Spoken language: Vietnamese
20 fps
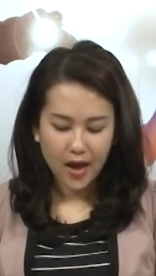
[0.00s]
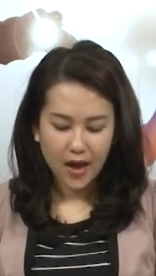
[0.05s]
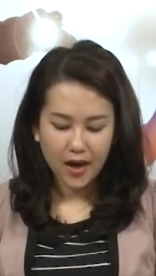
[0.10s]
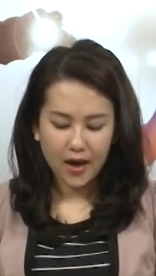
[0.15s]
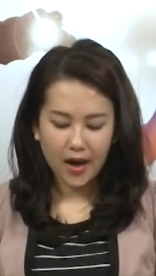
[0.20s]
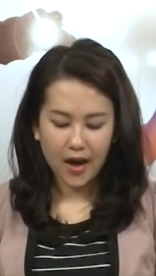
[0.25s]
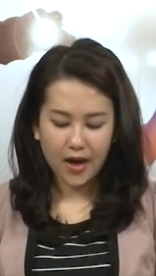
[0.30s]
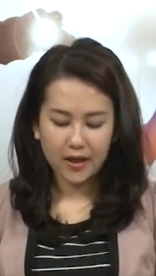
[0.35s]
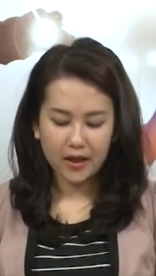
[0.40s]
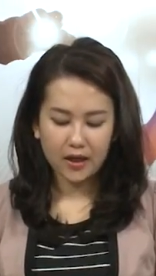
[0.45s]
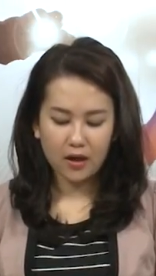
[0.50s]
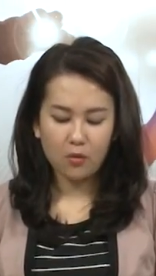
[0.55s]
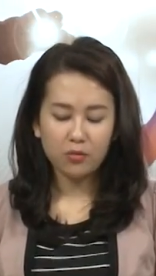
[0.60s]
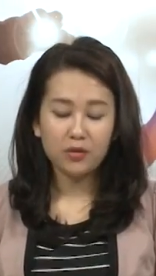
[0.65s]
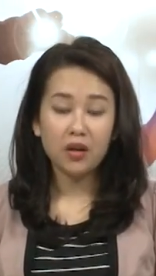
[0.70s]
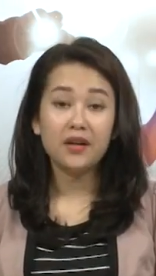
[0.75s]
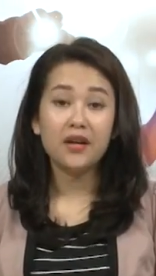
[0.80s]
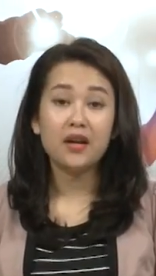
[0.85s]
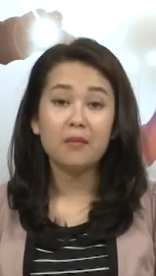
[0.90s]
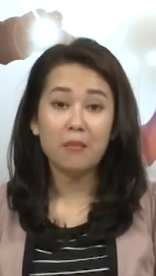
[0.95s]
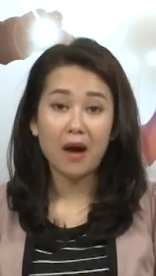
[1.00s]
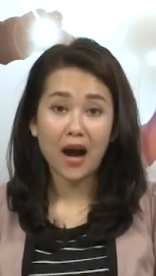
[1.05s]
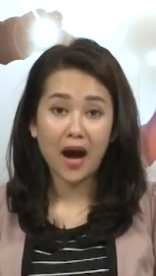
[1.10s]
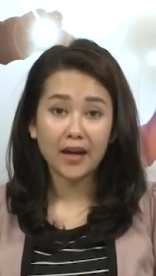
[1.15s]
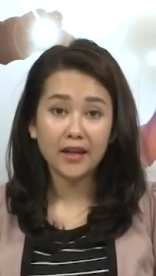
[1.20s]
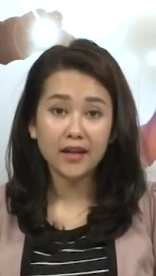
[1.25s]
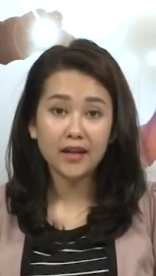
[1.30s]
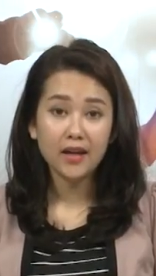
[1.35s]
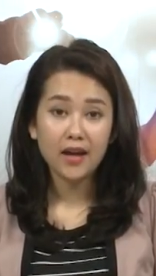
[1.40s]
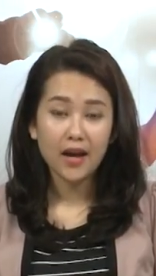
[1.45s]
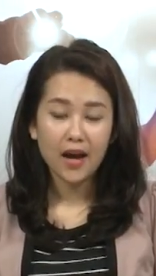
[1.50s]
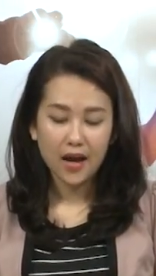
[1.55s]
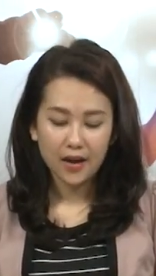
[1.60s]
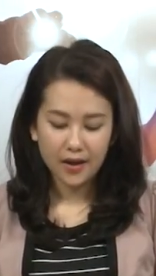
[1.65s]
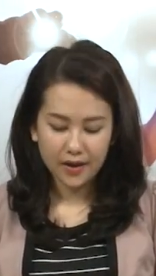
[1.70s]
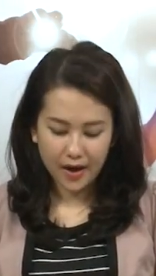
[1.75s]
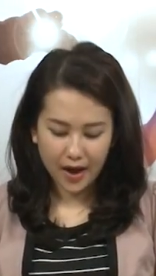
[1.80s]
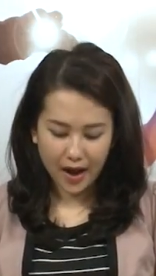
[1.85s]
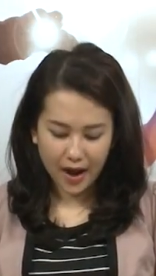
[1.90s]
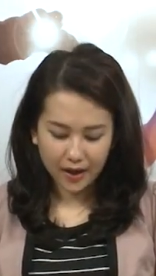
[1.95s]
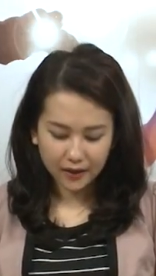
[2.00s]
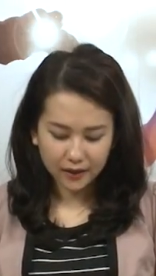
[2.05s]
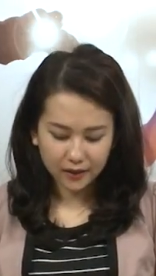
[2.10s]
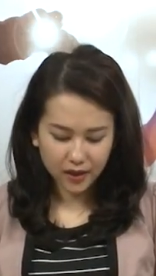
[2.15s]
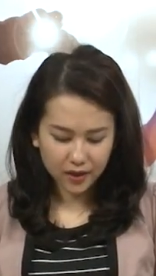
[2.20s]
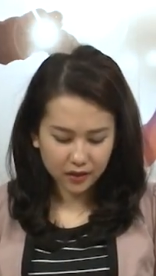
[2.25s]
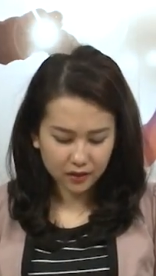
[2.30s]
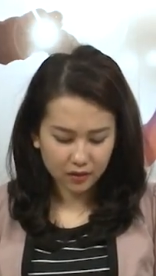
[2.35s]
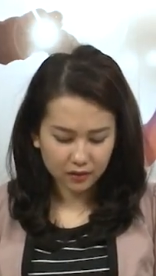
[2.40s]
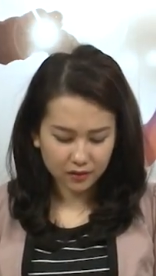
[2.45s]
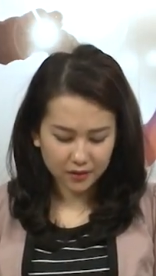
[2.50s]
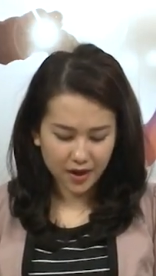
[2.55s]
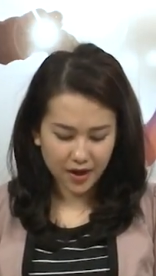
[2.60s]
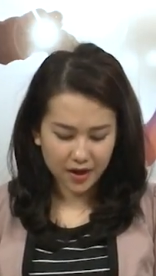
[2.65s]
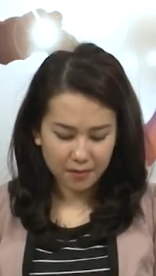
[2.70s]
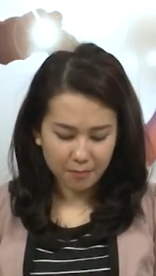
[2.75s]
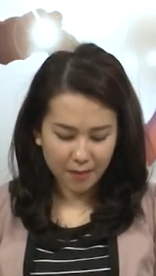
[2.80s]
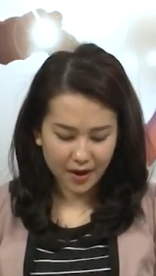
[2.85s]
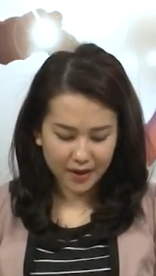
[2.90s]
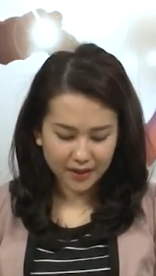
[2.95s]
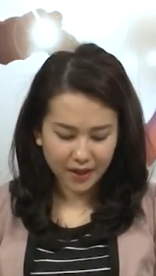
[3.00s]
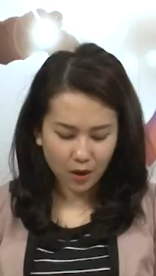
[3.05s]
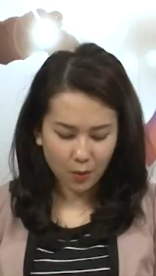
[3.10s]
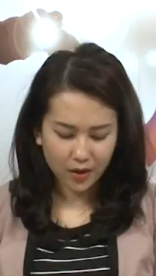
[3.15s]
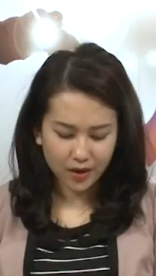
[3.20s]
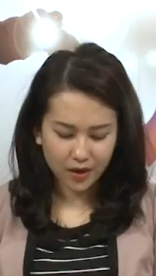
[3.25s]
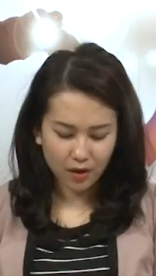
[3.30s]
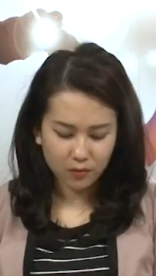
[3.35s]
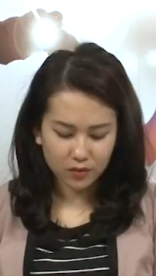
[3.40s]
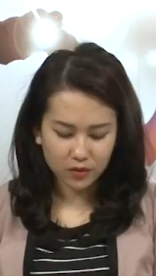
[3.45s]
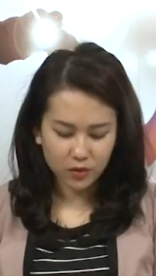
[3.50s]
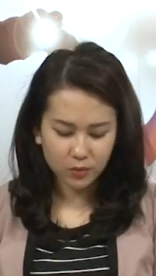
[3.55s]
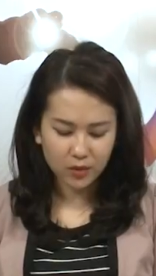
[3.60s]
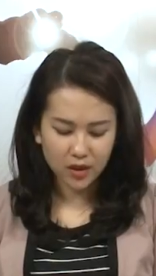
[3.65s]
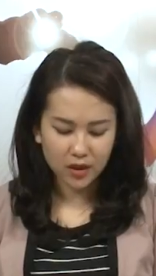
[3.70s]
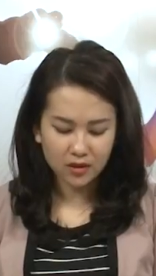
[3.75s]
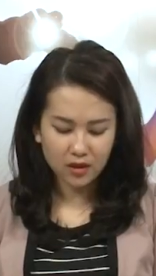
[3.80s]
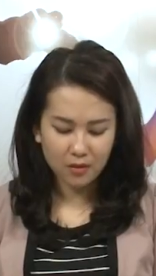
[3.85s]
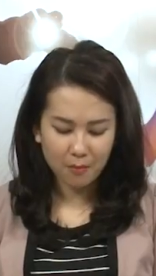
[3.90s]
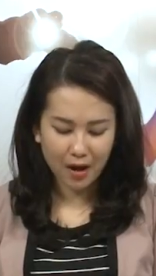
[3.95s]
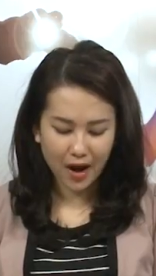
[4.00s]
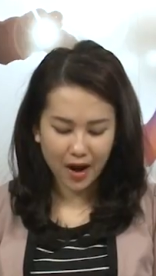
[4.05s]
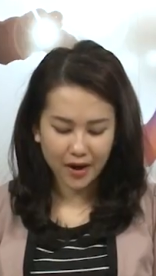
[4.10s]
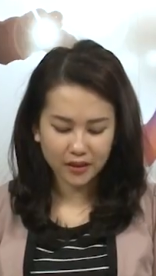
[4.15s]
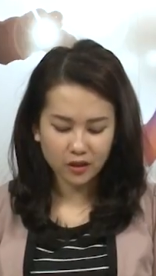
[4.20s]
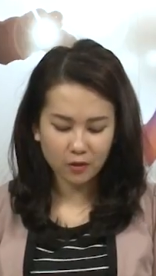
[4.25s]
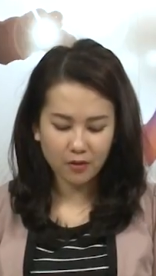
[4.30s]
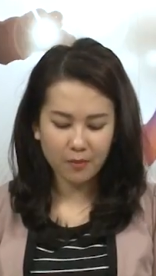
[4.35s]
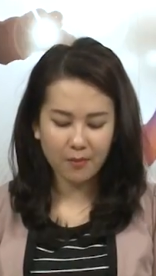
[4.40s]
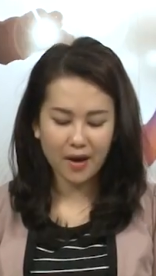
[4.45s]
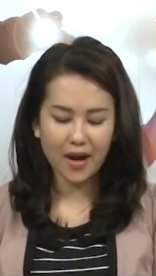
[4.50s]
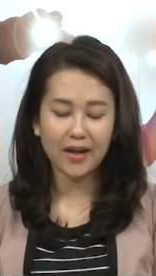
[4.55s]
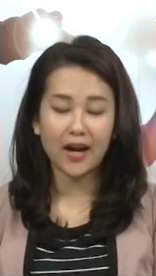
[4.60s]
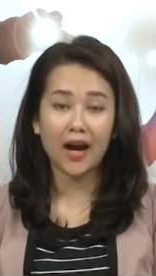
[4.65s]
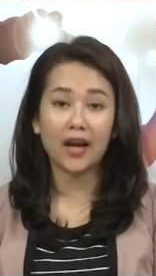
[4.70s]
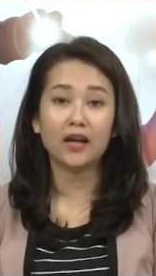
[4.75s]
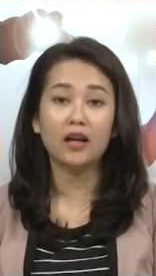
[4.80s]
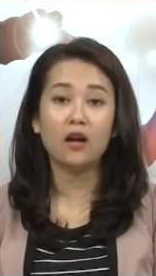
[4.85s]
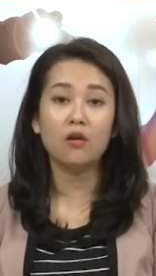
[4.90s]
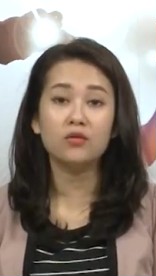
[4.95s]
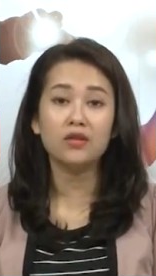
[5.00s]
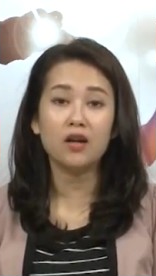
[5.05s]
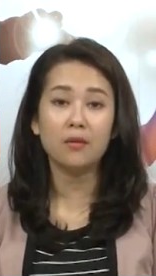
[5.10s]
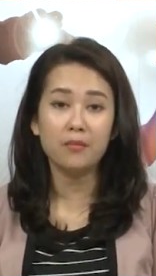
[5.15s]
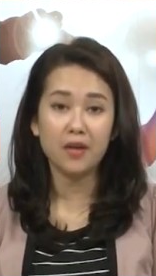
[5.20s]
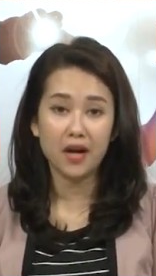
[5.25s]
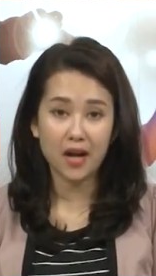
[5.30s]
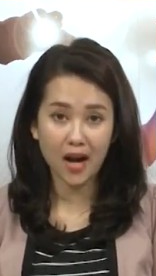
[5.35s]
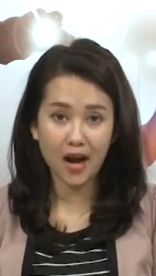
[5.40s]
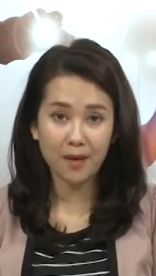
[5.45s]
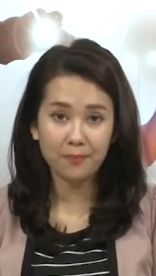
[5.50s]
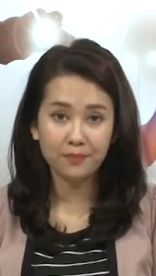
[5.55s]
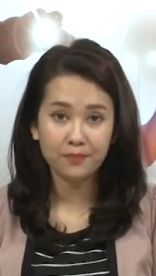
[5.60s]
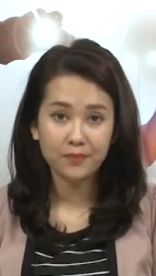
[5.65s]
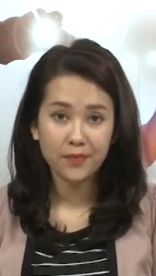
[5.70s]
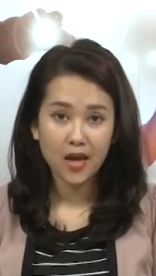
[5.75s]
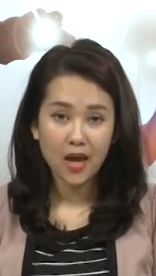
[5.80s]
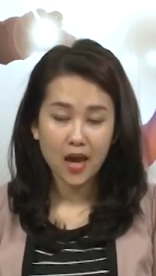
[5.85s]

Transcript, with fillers: Ngành công thương Yên Bái đã tích cực đẩy mạnh các hoạt động xúc tiến thương mại trong năm 2015